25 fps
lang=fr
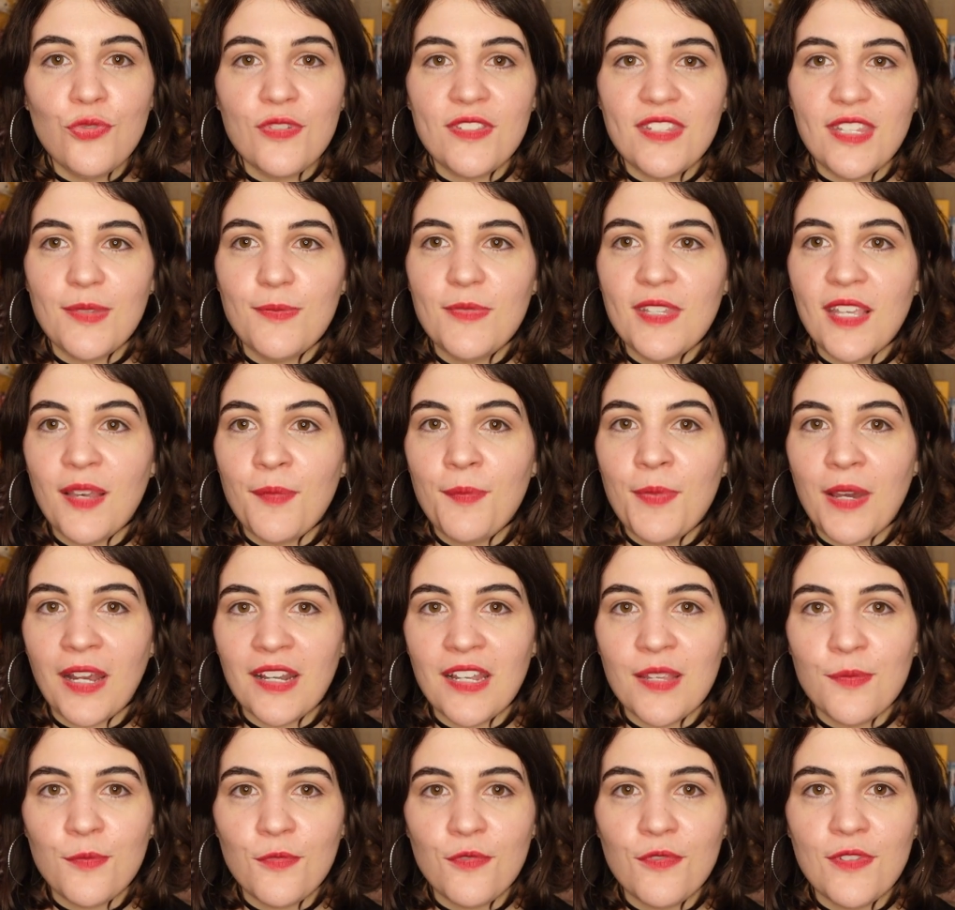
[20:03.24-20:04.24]
aussi bien
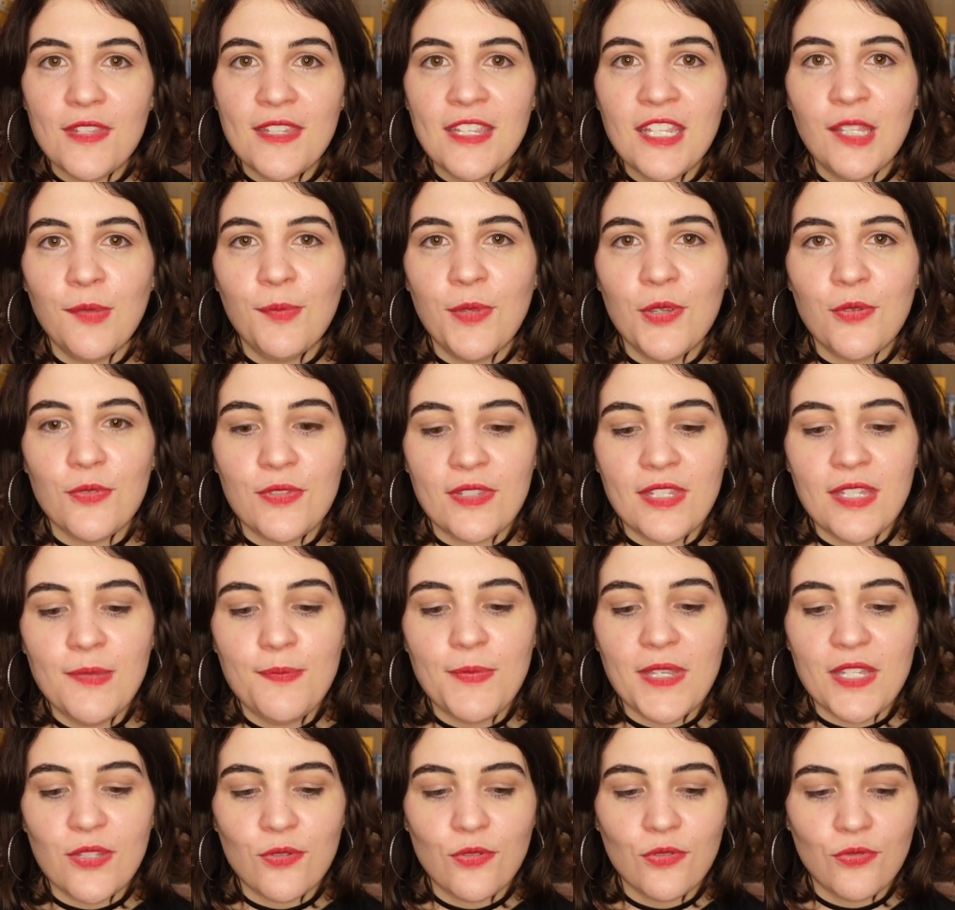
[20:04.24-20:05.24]
par les musiques mais aussi
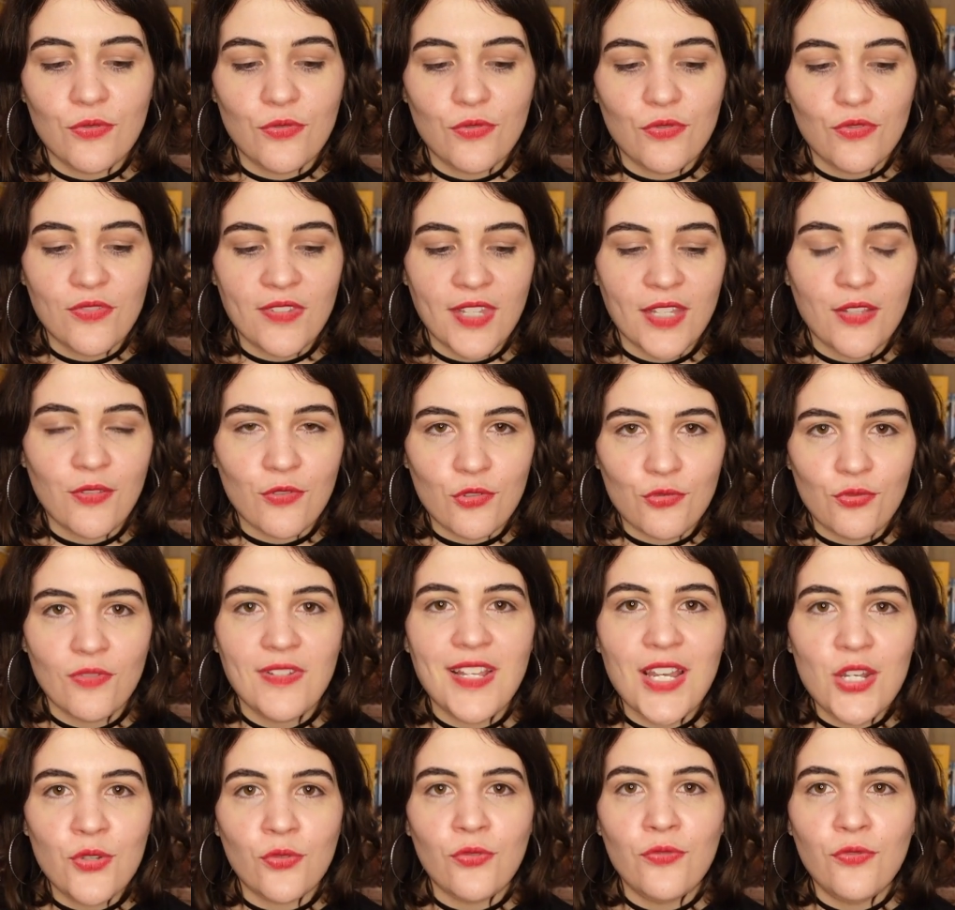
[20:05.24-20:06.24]
parce que c'est dans
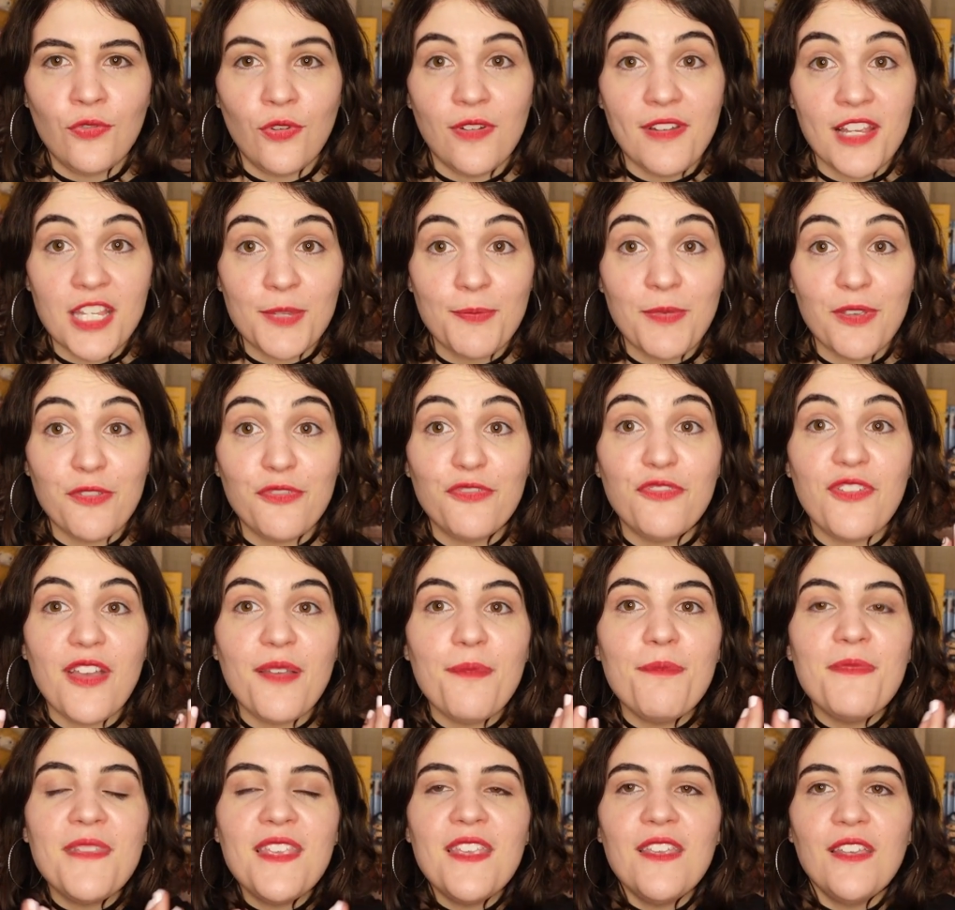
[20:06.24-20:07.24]
celui-là je trouve que l'aspect
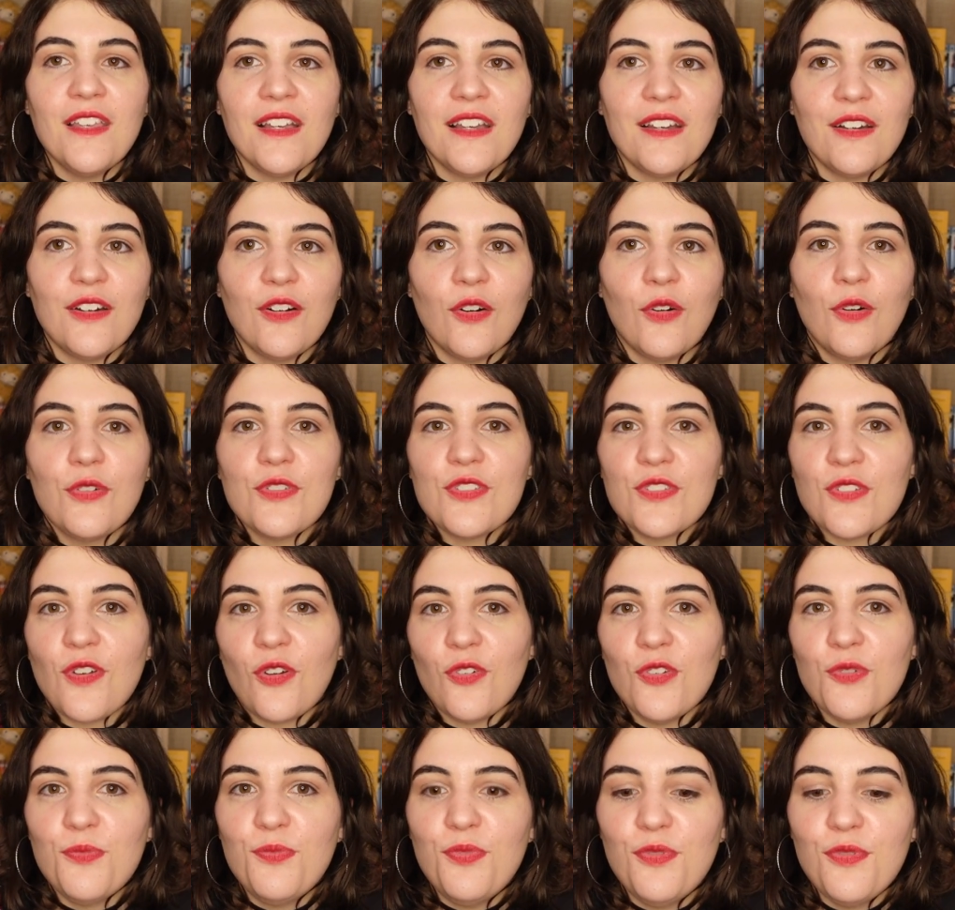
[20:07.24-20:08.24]
famille
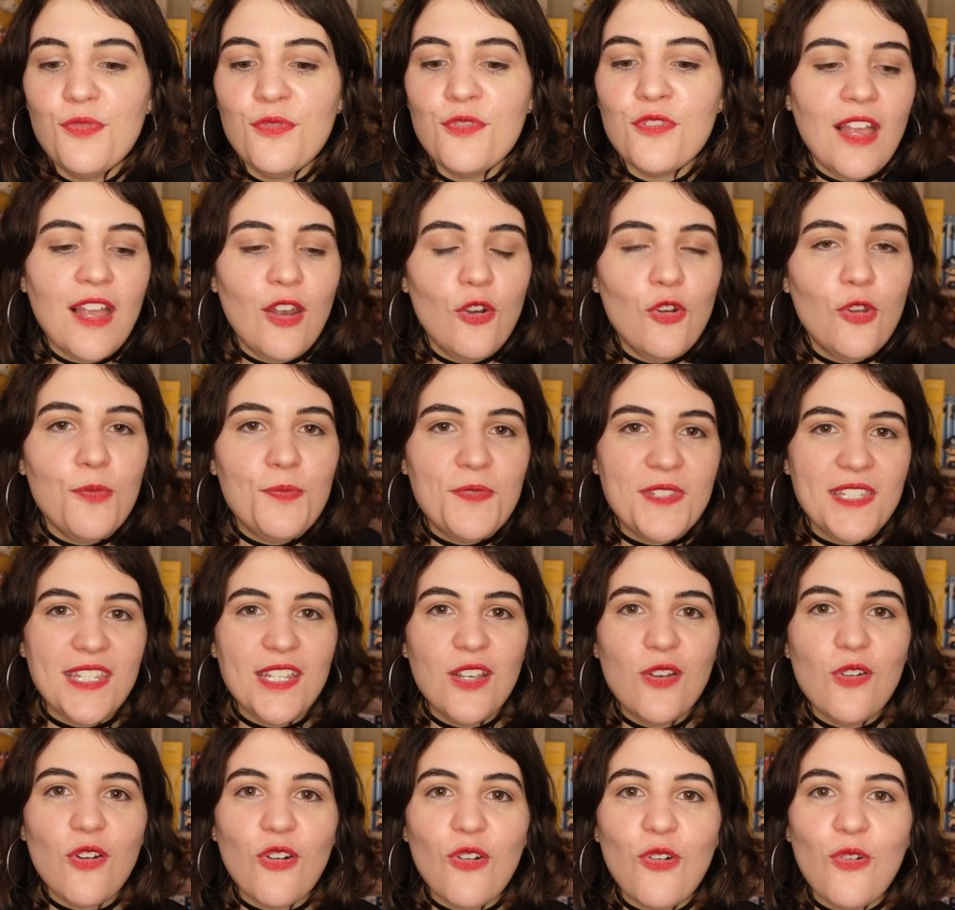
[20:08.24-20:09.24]
ressort le plus. Le
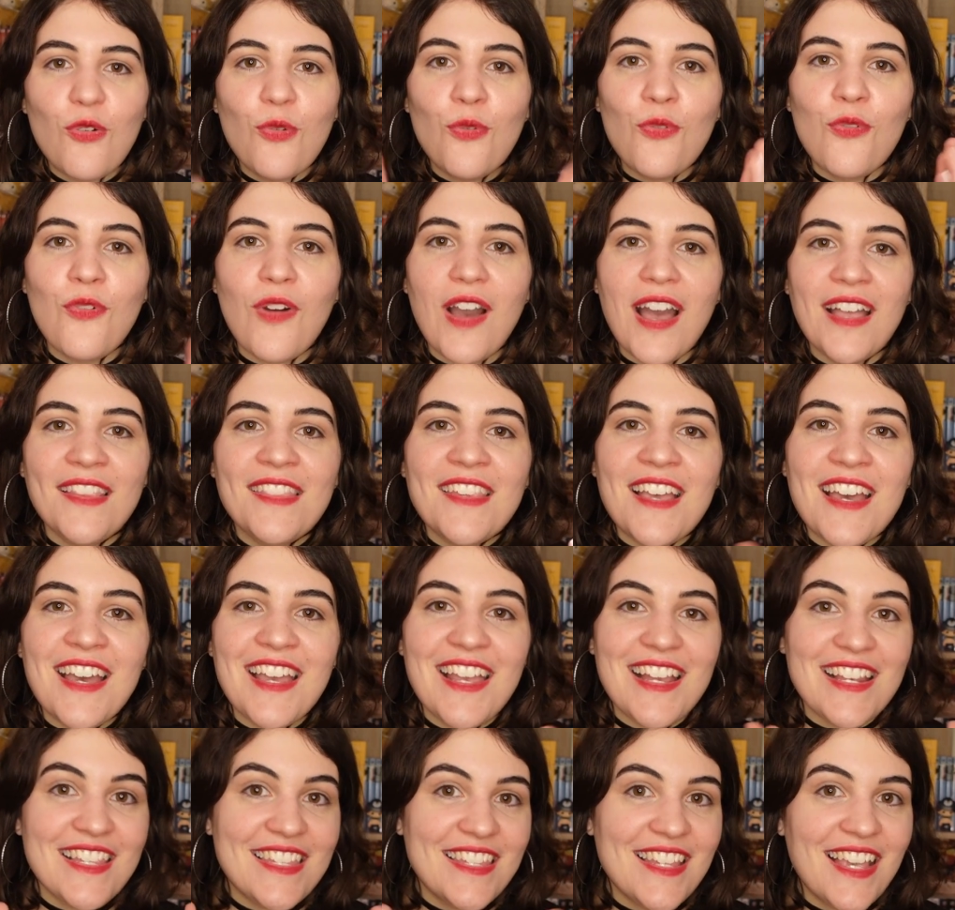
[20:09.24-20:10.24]
petit cocon
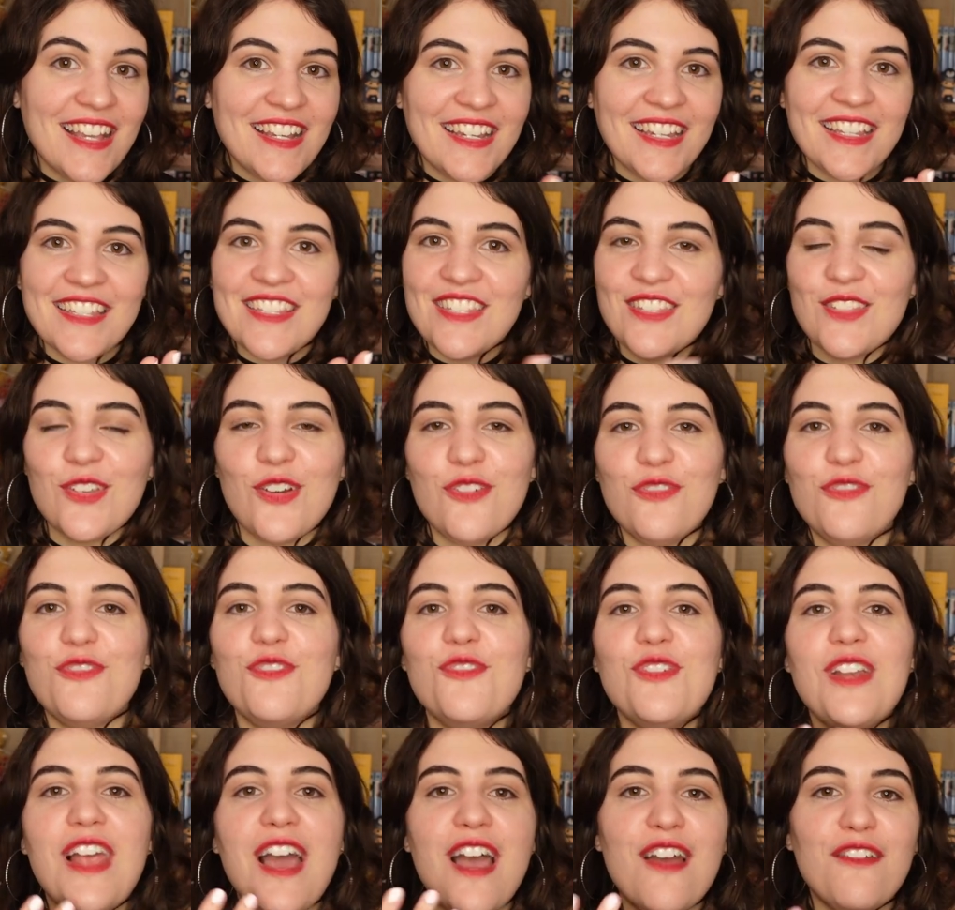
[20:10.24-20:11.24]
Anna, Elsa, Christophe,
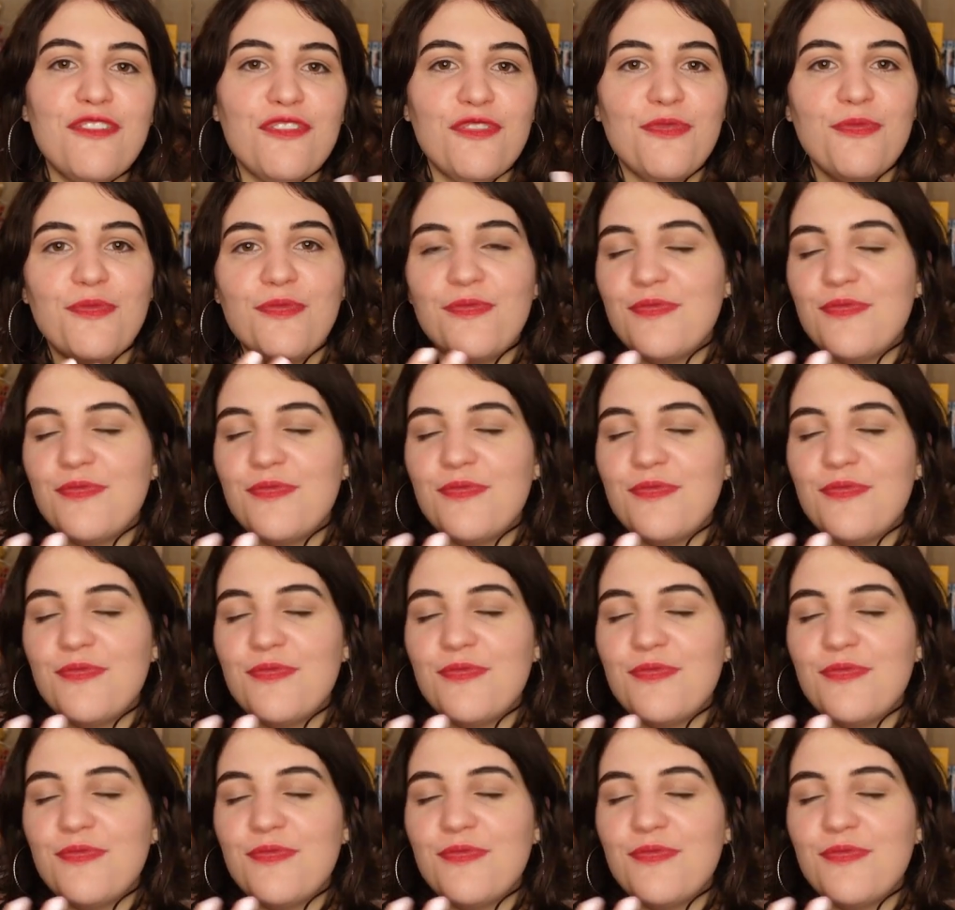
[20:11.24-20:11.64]
Olaf,